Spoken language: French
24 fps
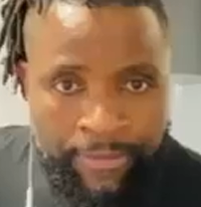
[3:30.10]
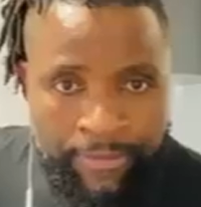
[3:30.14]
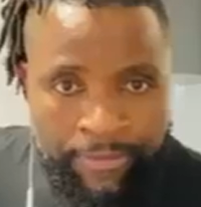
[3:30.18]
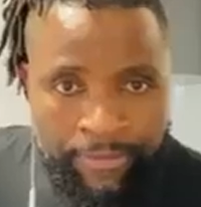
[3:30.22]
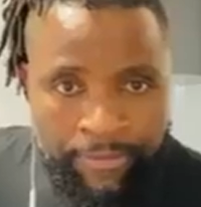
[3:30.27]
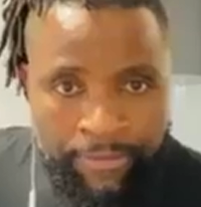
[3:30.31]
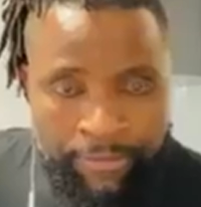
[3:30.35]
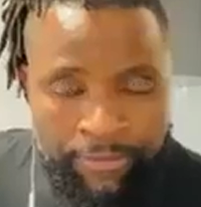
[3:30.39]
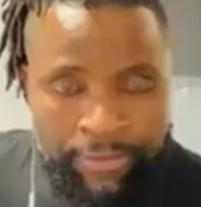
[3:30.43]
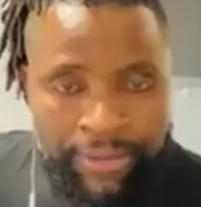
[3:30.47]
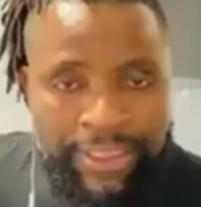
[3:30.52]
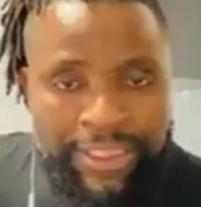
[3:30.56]

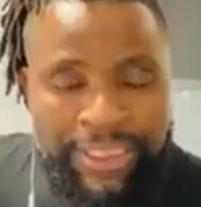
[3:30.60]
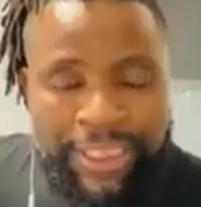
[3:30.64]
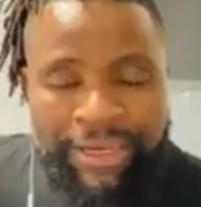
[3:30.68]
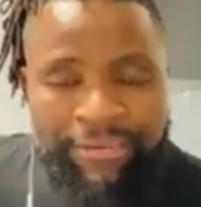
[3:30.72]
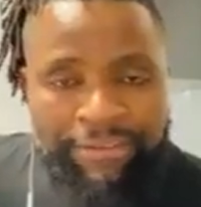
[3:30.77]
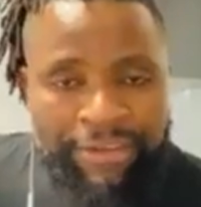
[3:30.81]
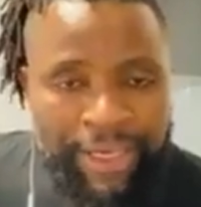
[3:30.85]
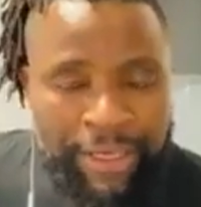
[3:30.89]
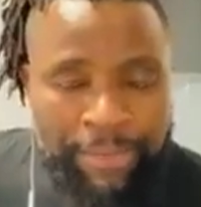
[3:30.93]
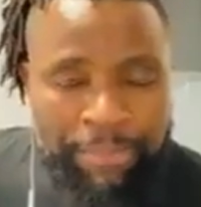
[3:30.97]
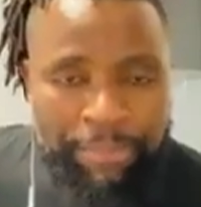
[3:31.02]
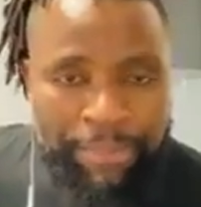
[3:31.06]
Vous ne
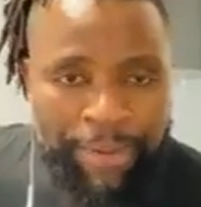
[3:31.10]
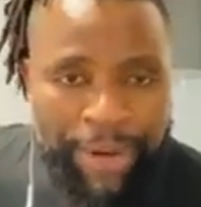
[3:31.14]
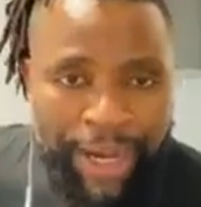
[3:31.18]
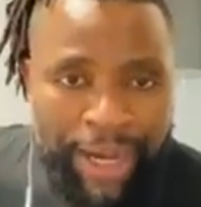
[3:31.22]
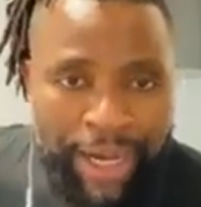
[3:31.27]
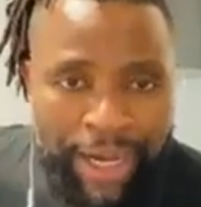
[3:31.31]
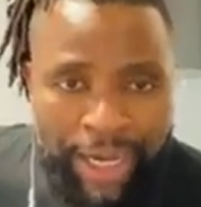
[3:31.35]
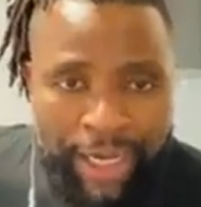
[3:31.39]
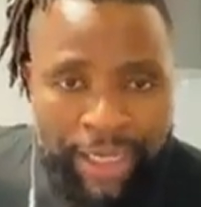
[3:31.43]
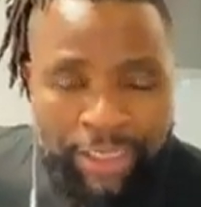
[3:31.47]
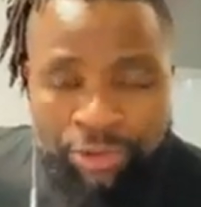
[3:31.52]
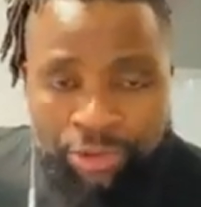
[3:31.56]
travaillez
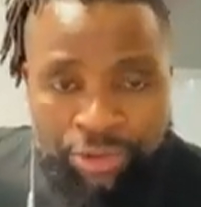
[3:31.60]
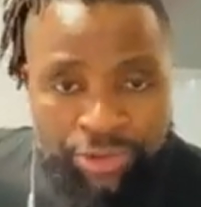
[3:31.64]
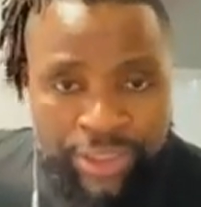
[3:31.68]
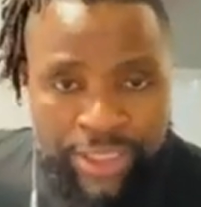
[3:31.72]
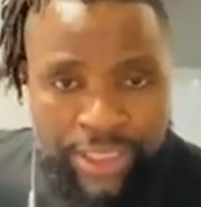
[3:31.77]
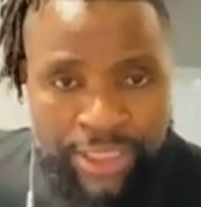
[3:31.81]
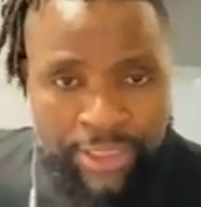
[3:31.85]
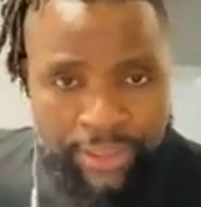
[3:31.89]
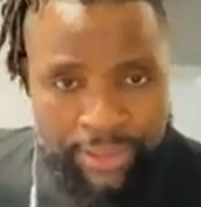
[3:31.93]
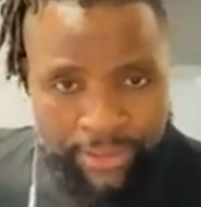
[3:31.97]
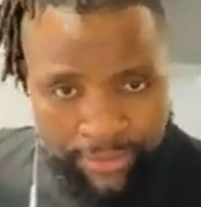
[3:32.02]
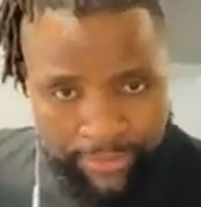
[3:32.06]
pas à
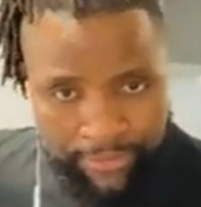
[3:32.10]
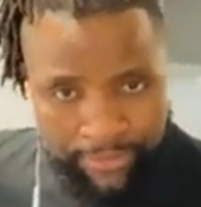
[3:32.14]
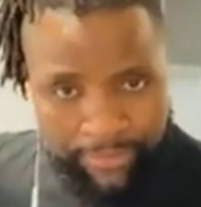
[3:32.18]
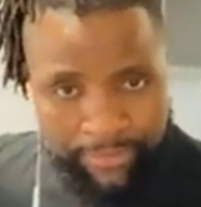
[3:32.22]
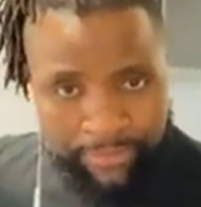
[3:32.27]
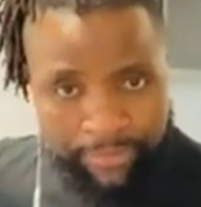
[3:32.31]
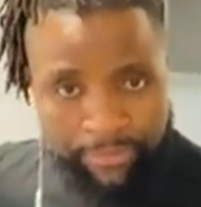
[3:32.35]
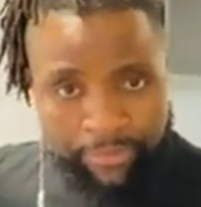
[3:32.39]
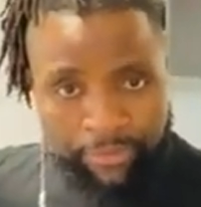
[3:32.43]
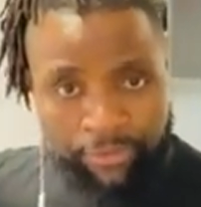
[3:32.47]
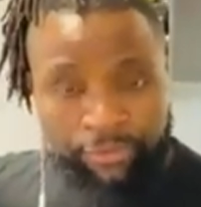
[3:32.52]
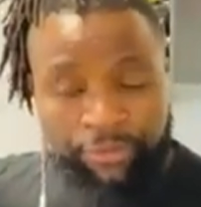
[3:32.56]
l'usine.
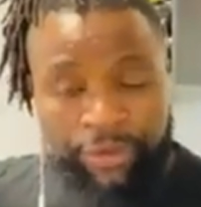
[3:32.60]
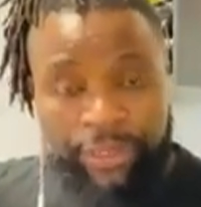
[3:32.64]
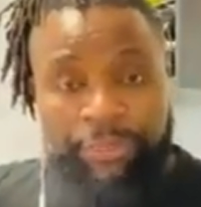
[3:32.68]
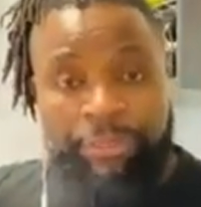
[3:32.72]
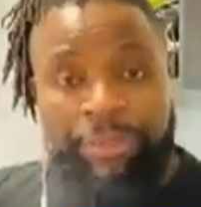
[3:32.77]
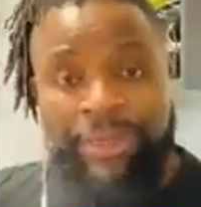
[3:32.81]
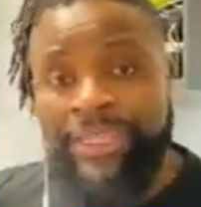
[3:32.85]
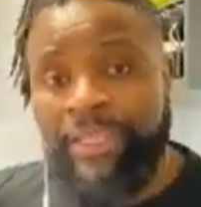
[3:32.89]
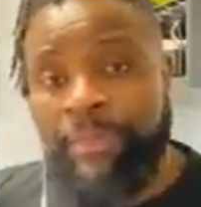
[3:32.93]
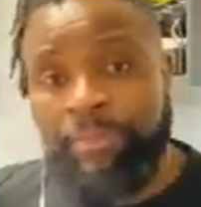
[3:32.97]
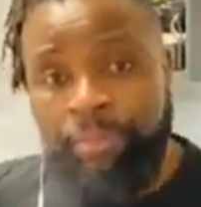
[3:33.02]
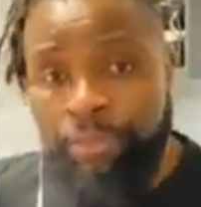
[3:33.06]
Vous ne faites
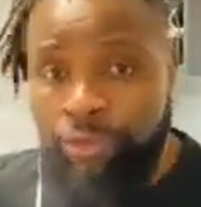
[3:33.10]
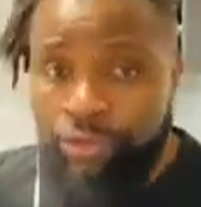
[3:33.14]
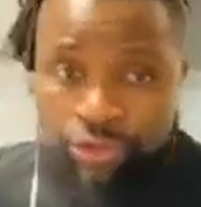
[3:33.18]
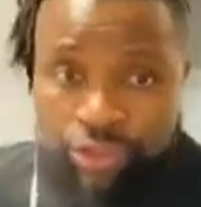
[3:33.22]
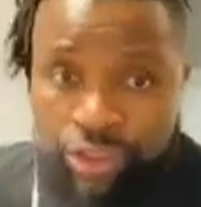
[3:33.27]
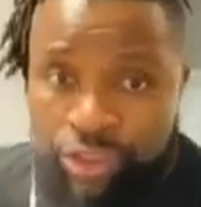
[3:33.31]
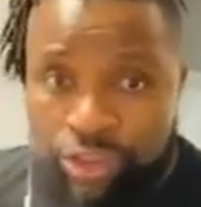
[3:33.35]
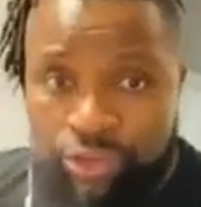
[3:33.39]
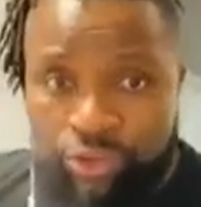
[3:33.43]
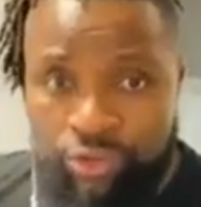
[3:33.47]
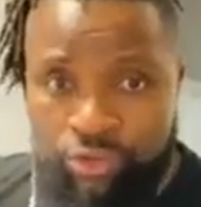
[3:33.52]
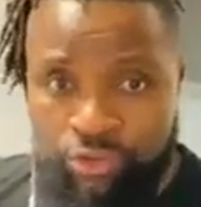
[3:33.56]
pas des postes
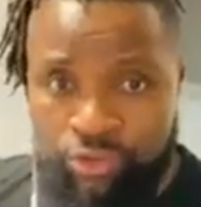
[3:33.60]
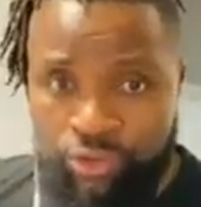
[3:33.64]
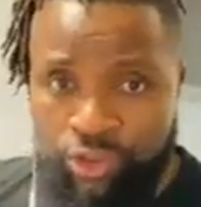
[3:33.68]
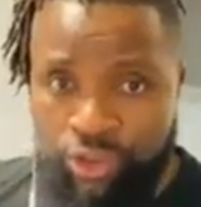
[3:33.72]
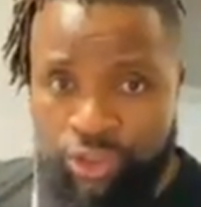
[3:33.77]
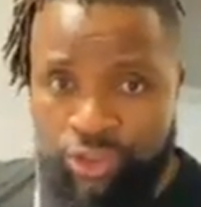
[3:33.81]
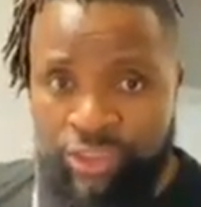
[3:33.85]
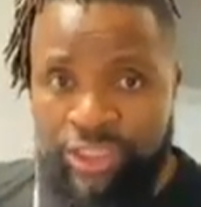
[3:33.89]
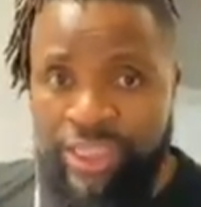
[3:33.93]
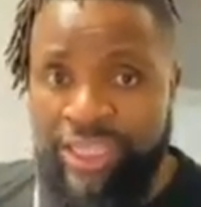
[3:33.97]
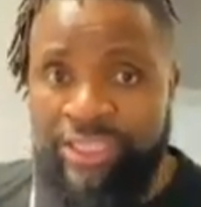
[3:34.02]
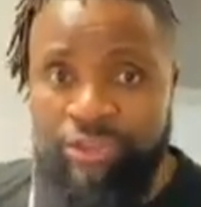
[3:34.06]
de 12
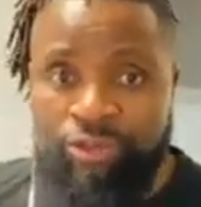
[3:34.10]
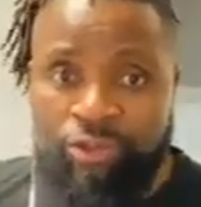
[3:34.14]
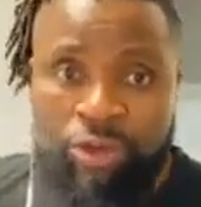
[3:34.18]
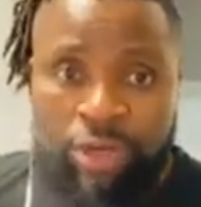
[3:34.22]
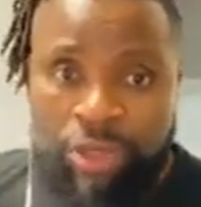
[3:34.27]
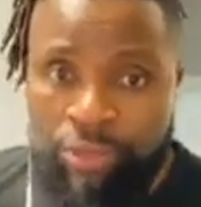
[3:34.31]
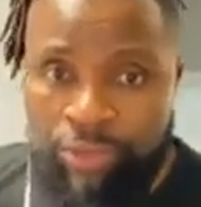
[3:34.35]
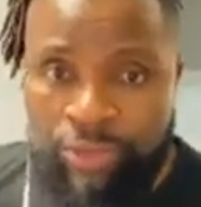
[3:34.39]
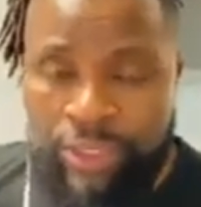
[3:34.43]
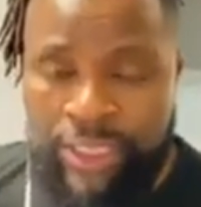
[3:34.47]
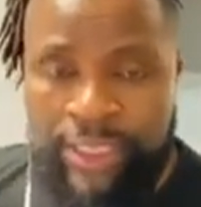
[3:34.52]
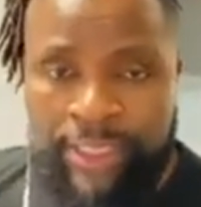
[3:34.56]
heures, ni les
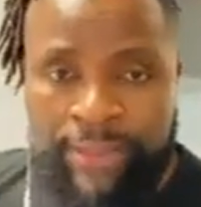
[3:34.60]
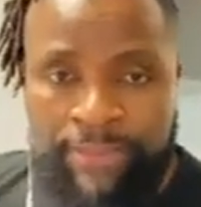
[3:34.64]
3-8.